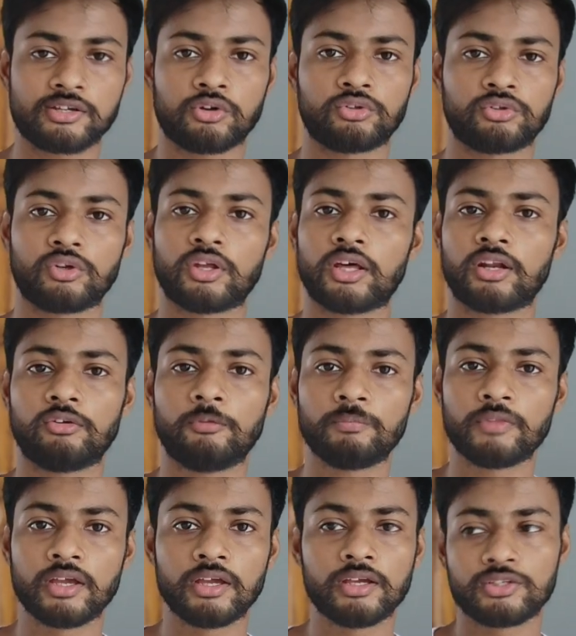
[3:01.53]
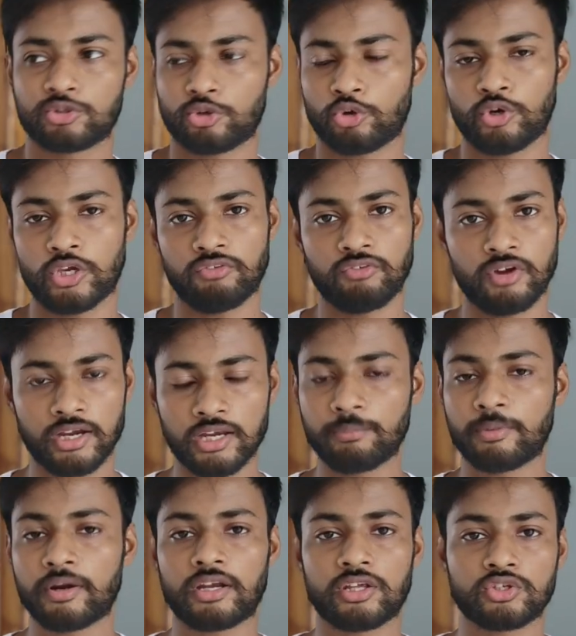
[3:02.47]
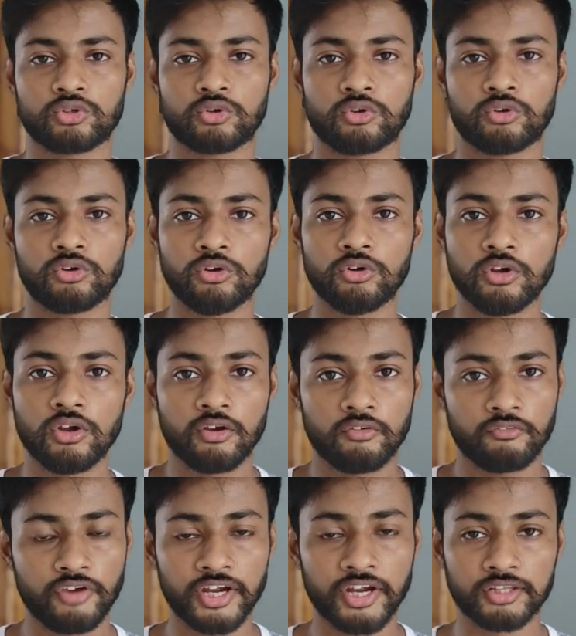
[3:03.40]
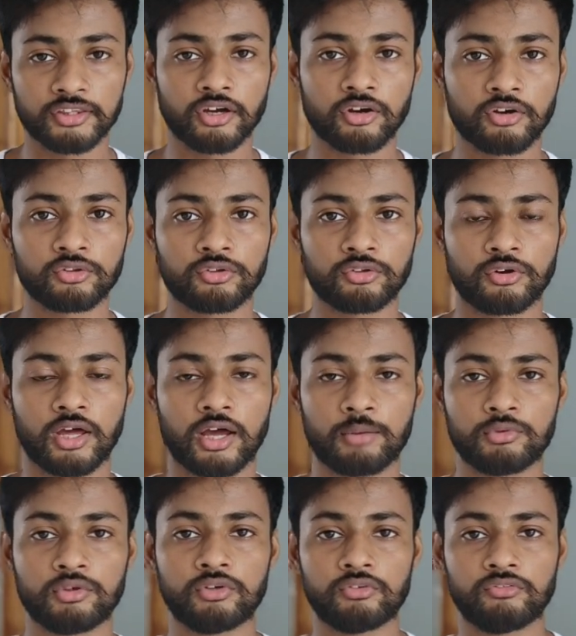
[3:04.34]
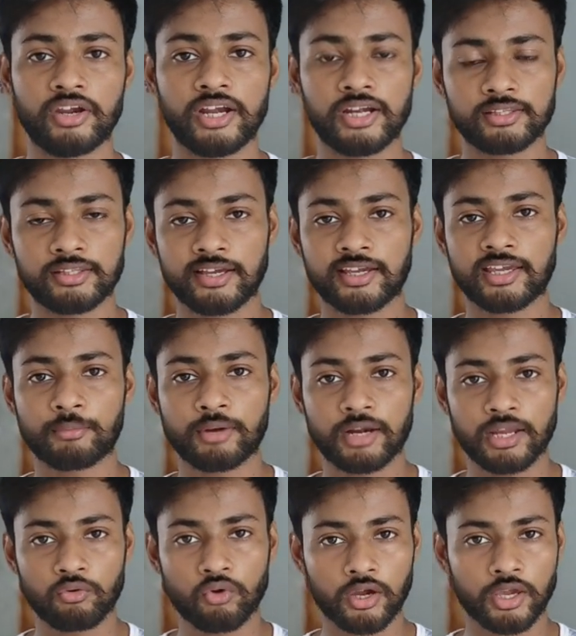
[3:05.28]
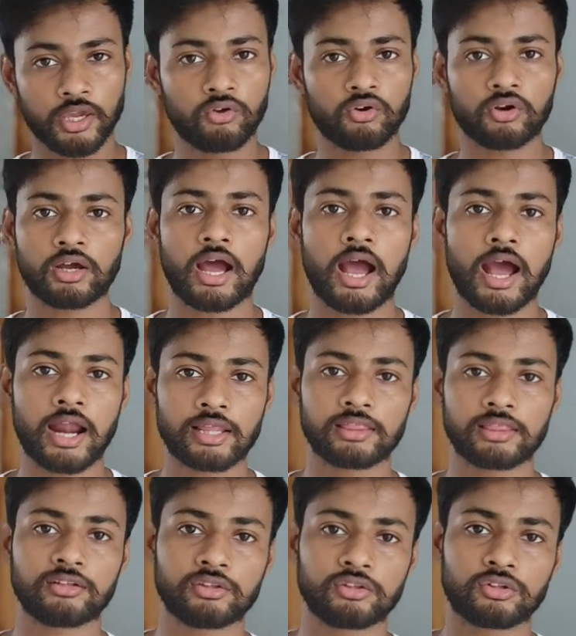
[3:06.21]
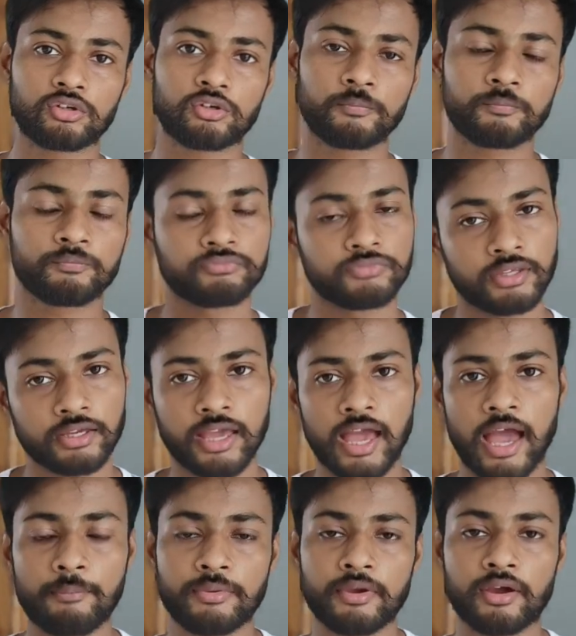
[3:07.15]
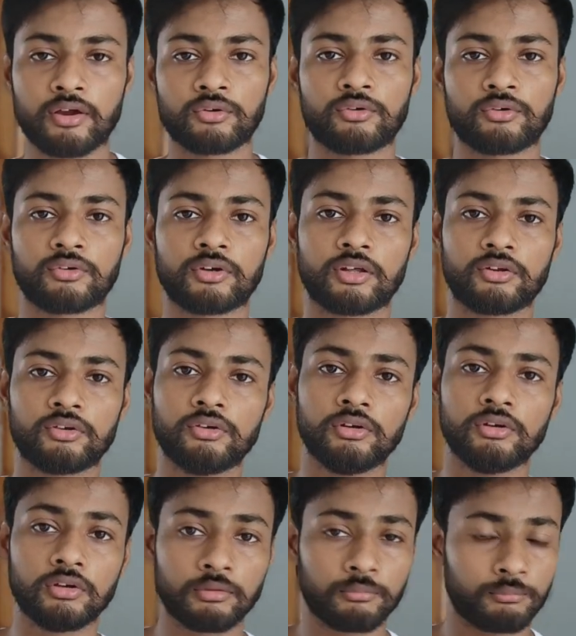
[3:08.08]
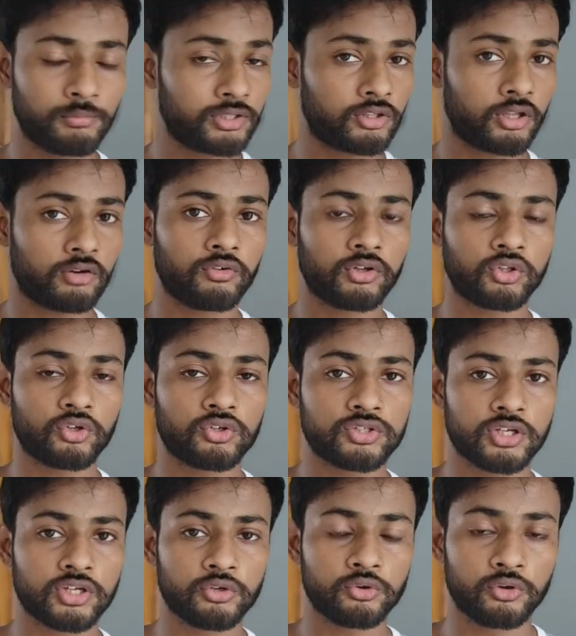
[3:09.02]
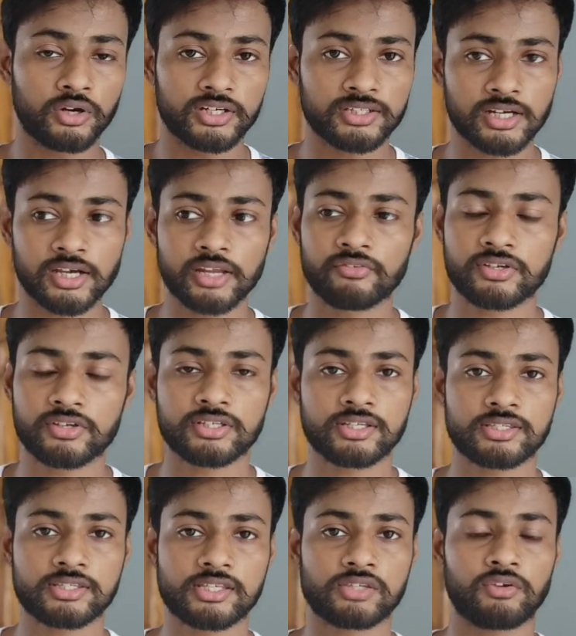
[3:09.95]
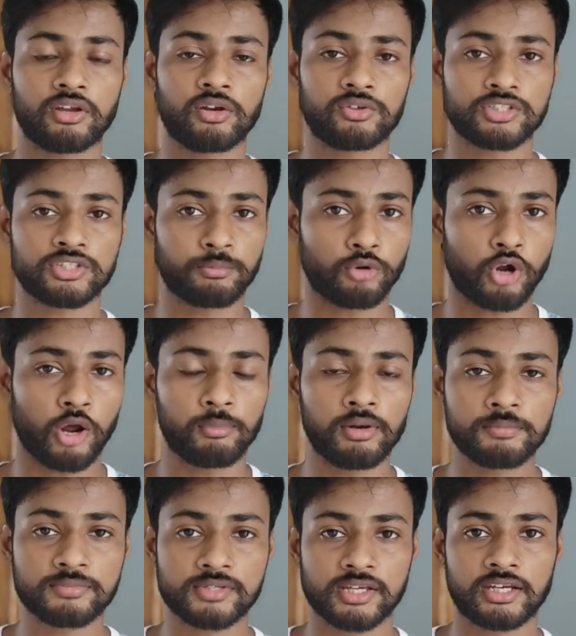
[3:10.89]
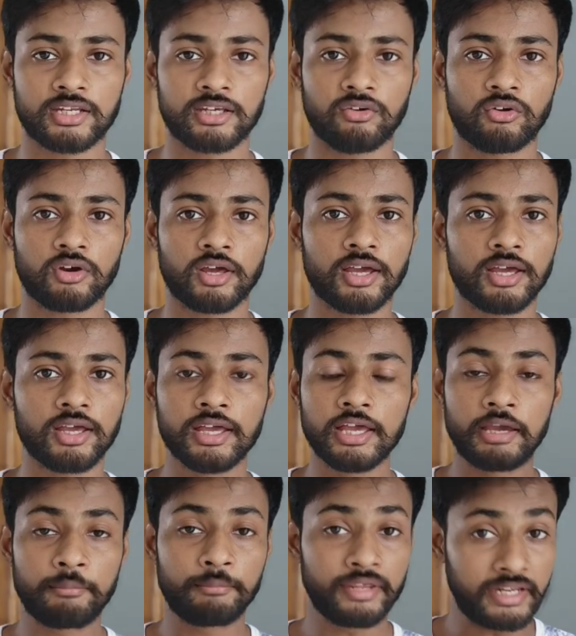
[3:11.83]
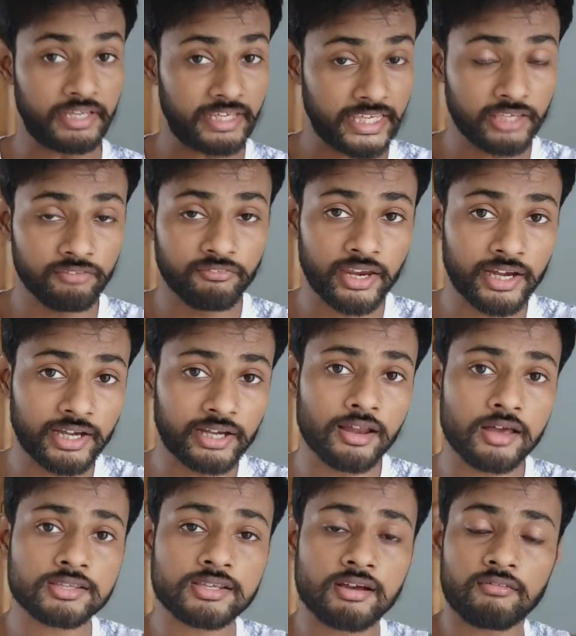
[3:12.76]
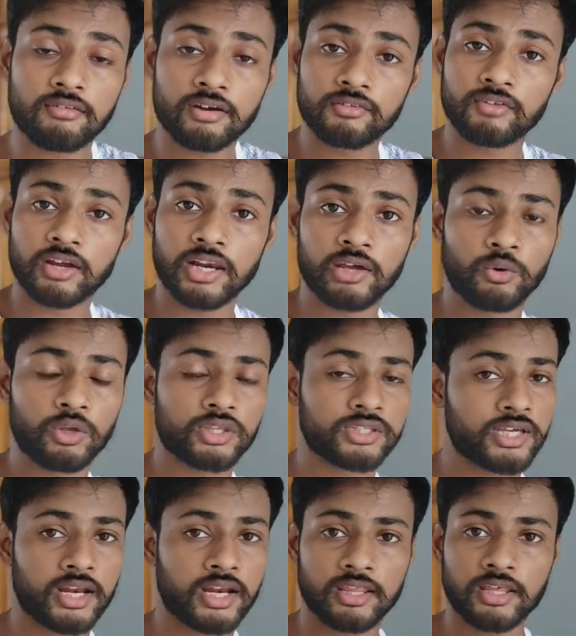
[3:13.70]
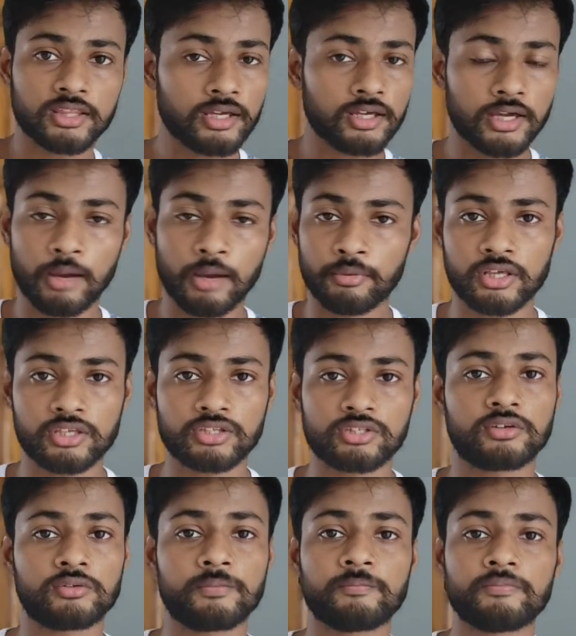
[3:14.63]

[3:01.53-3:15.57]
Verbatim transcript: అవుతున్నారు సో ఇవన్నీ పట్టించుకోరు వెయిట్ తగ్గుతున్నాము వెయిట్ తగ్గామనే ఒకే ఒక్క ఆనందంతో హ్యాపీ అనుకుంటున్నారు బట్ తర్వాత వచ్చే న్యూట్రిషనల్ డెఫిషియన్సీస్ వల్ల వచ్చే ప్రాబ్లమ్స్ అన్నీ కూడా మీరు ఈ వెయిట్ లాస్ అవ్వడం వల్లే వచ్చాయనేది అయితే గమనించరు